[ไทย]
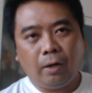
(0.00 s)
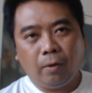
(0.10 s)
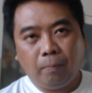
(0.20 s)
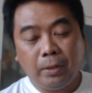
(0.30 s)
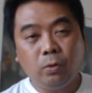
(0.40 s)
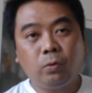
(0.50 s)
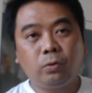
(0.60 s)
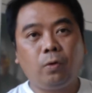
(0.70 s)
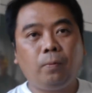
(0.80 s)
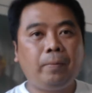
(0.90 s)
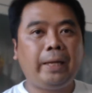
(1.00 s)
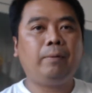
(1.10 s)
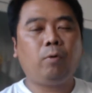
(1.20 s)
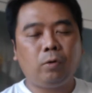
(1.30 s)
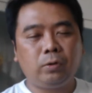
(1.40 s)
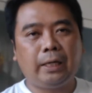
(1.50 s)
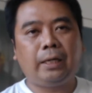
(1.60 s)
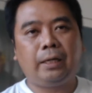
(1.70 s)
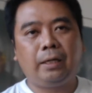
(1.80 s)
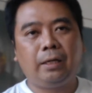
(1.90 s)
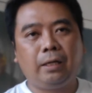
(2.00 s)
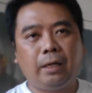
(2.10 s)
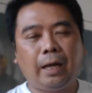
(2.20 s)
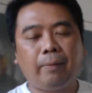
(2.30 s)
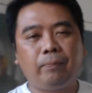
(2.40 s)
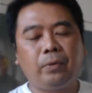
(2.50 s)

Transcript: ประยุกต์ตรง เมนโปรเซสนะครับ